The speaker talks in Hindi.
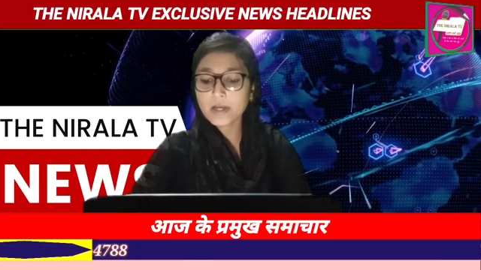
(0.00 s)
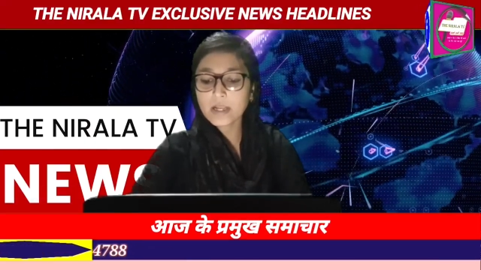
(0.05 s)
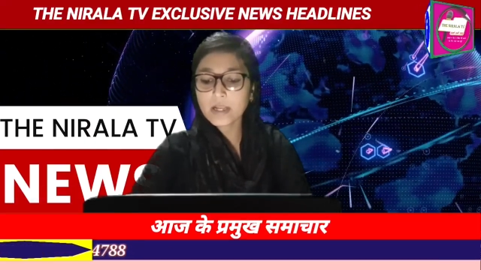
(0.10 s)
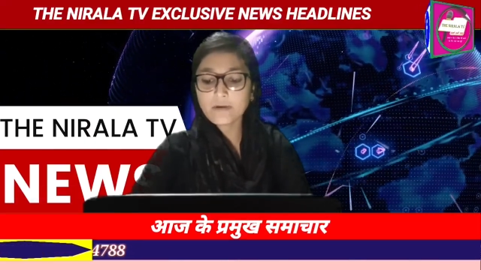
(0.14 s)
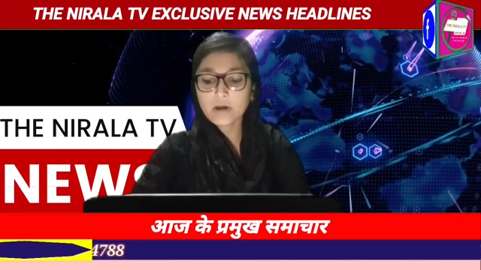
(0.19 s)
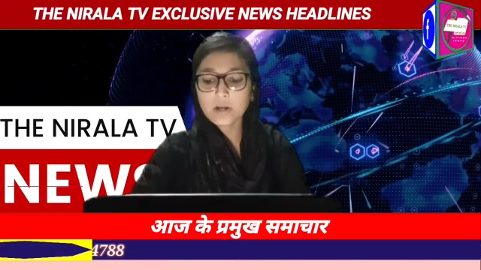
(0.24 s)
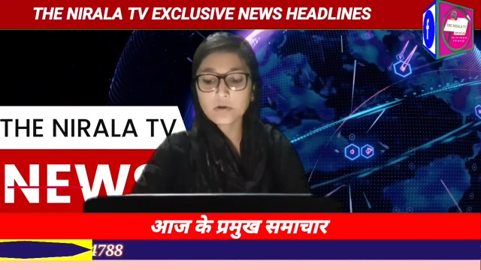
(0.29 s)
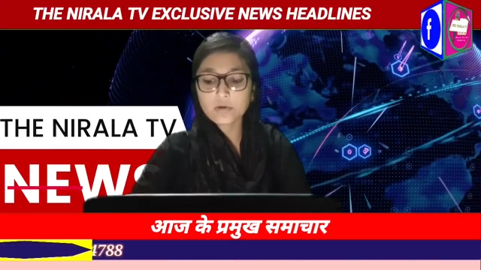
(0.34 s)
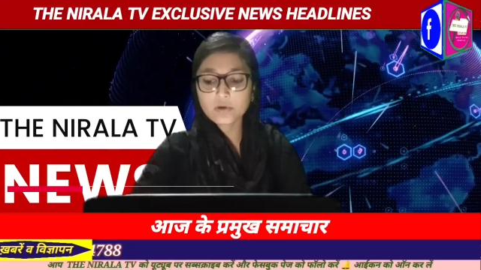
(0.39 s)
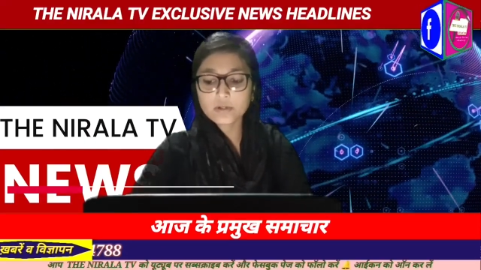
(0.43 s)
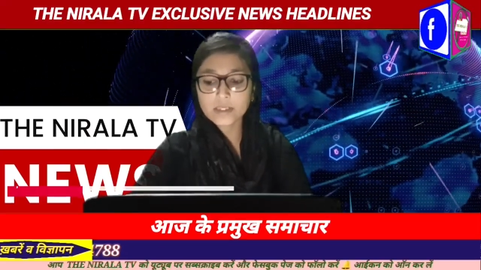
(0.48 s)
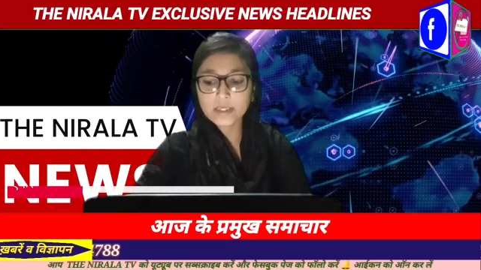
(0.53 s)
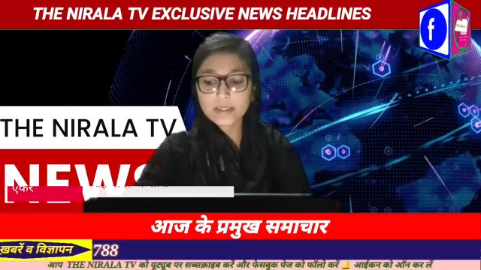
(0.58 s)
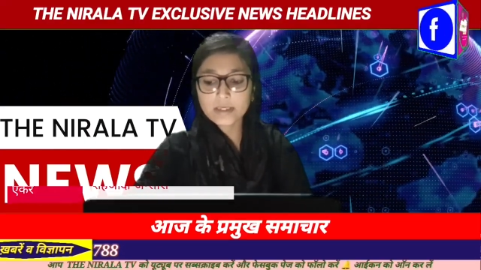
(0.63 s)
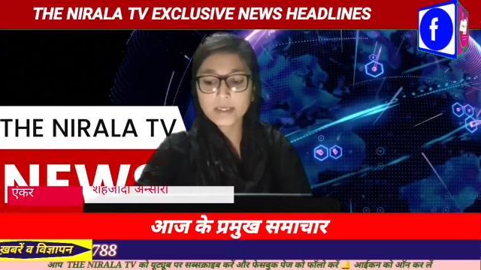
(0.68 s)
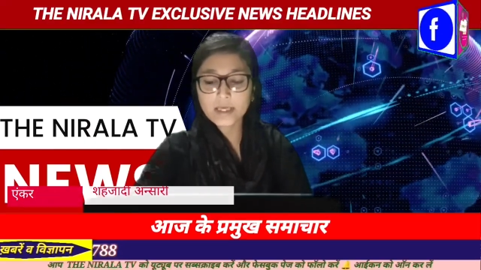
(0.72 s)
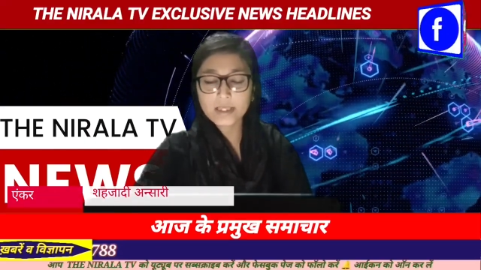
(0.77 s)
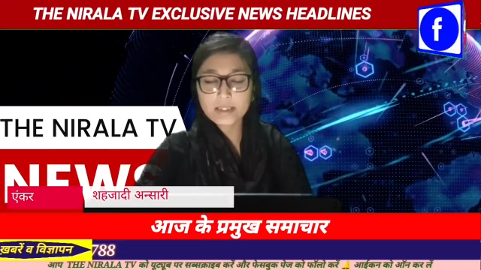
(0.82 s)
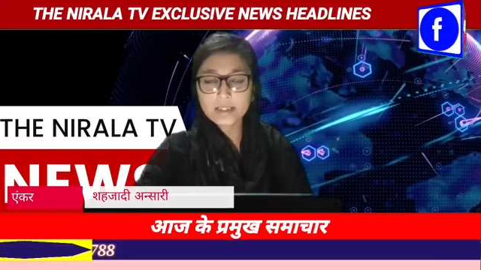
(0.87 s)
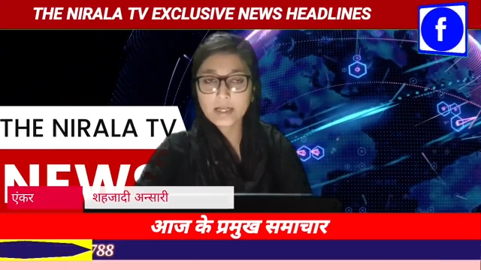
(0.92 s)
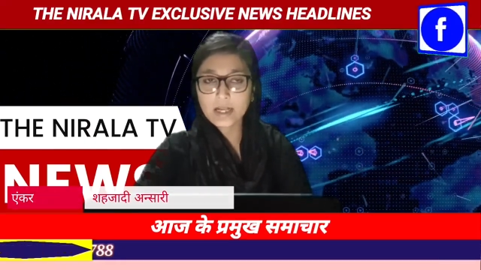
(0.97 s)
मरने वालों की
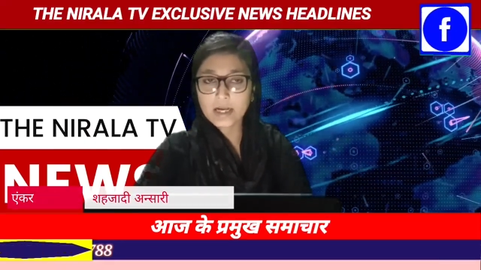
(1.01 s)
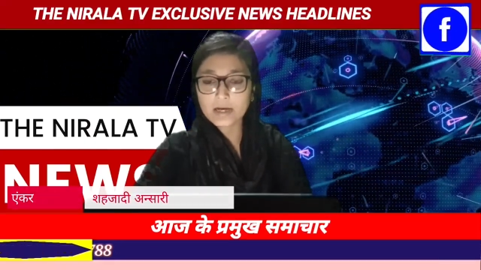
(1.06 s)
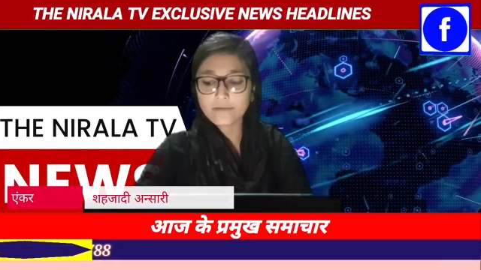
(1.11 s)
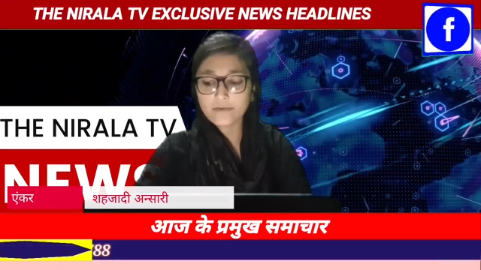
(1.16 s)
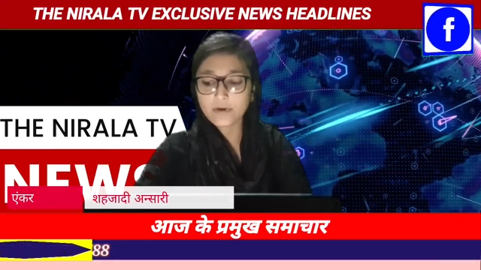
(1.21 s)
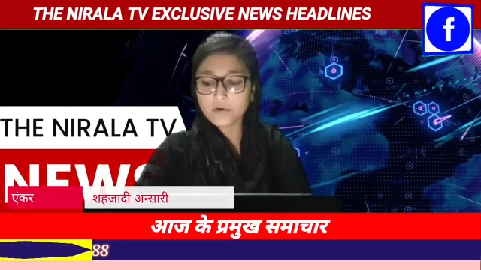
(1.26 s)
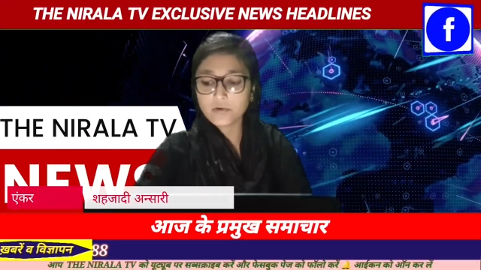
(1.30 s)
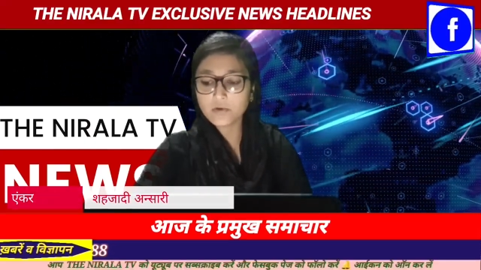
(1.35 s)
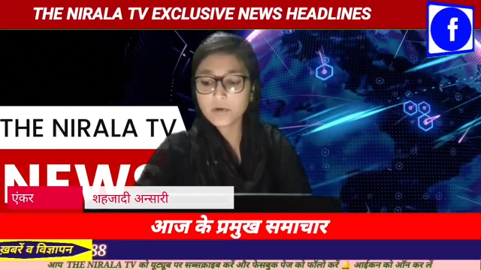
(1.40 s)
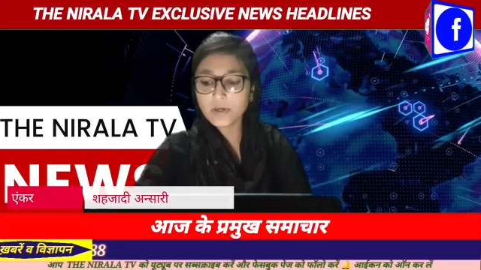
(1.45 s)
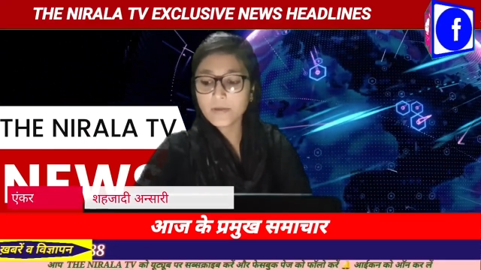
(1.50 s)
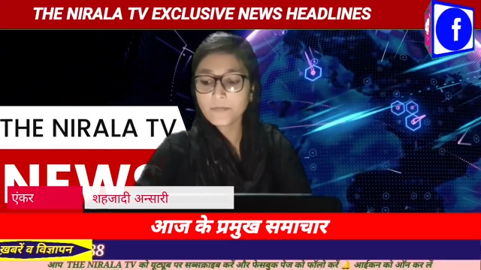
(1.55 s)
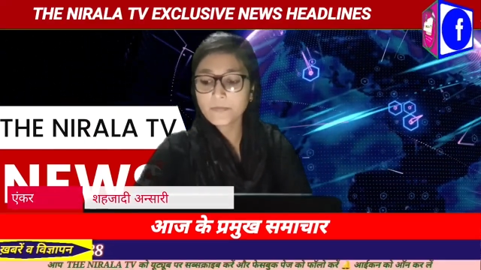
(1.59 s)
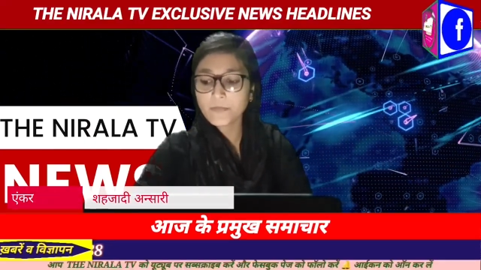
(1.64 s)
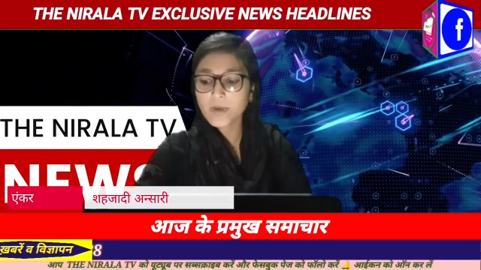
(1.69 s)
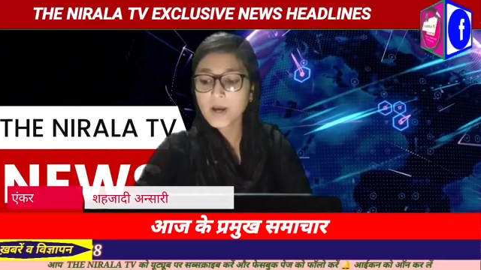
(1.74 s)
संख्या तिरानवे हुई